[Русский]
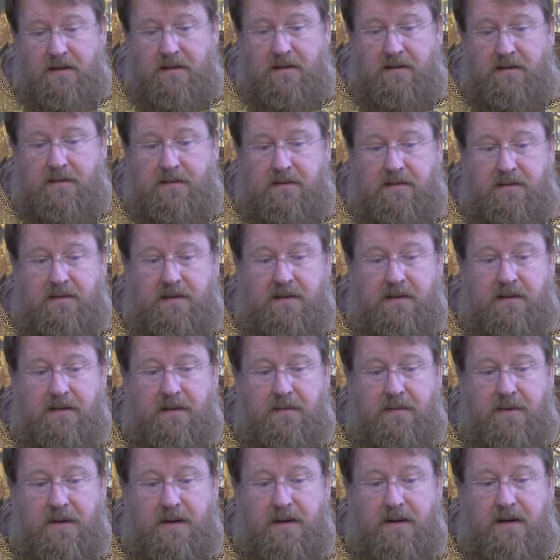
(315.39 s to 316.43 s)
э,
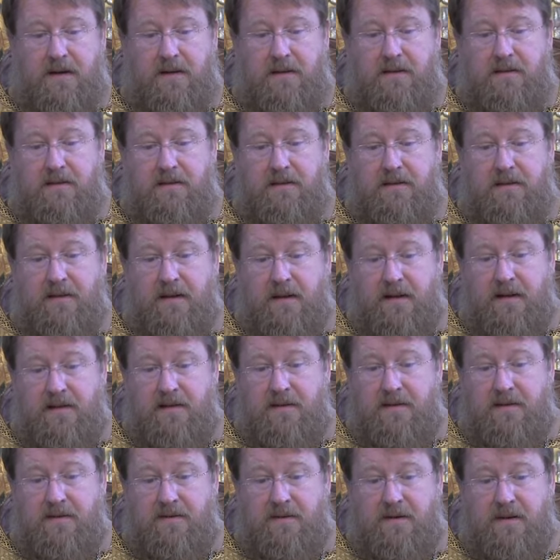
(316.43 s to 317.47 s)
когда проходило
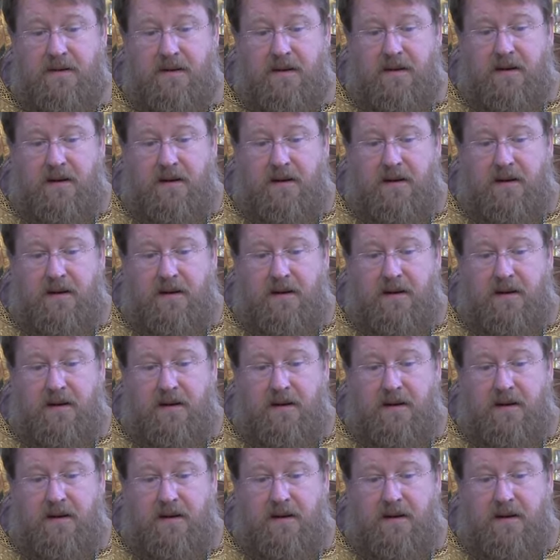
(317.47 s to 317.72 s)
таинство.